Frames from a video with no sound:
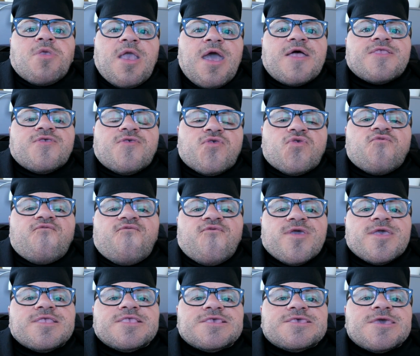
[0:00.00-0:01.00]
ganz
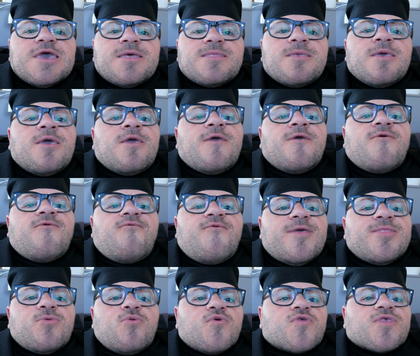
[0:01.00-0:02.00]
zufrieden sein,
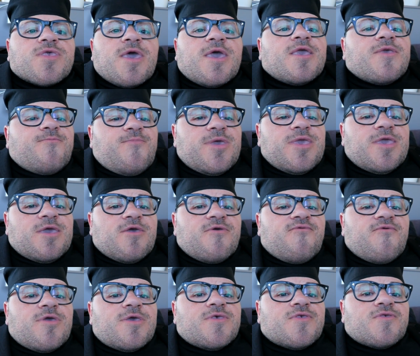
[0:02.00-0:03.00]
wenn Österreich
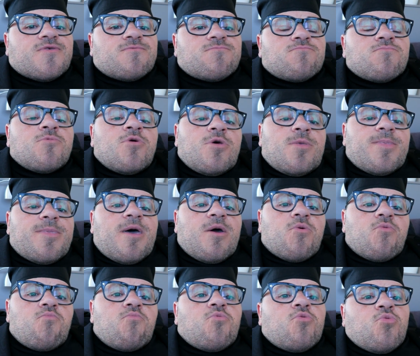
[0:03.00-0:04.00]
barrierefrei ist.
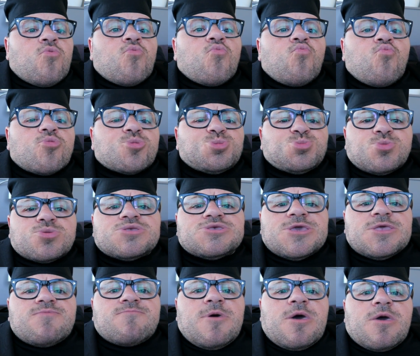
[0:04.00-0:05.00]
Darum wird es schon
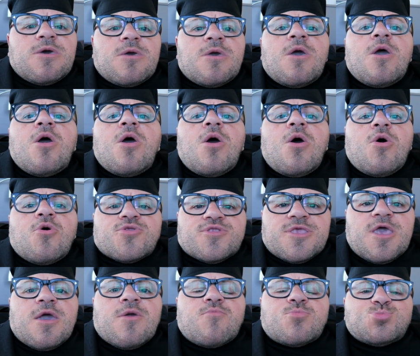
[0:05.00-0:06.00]
Sinn machen, auch
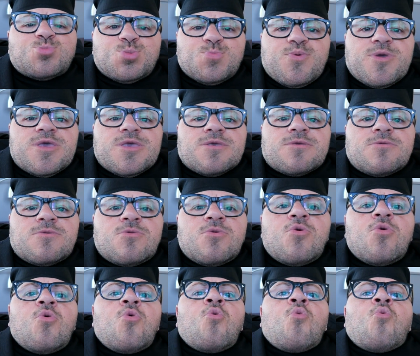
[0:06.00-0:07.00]
darüber zu sprechen.
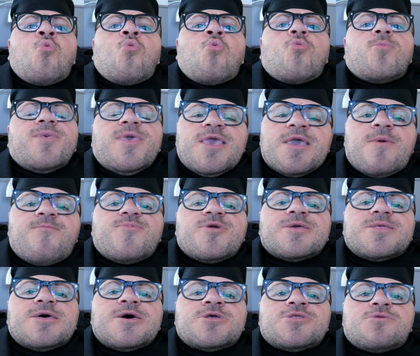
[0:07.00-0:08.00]
Und ich habe mir
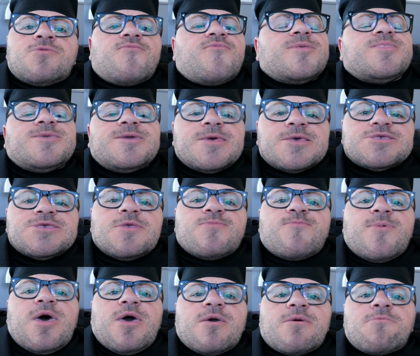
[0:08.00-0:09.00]
gedacht, wenn die das nicht
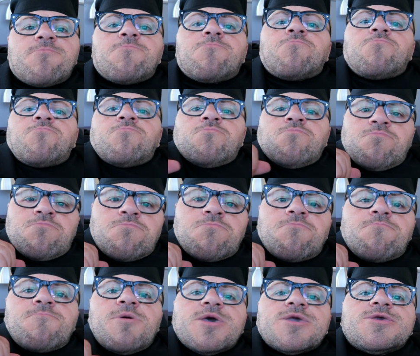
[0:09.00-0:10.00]
machen,
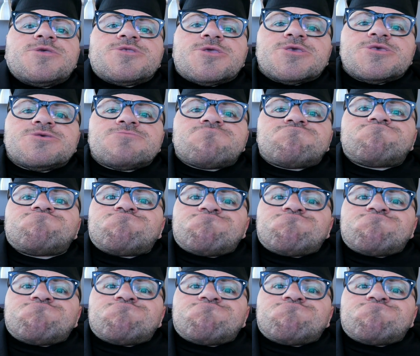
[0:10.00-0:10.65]
mache ich das.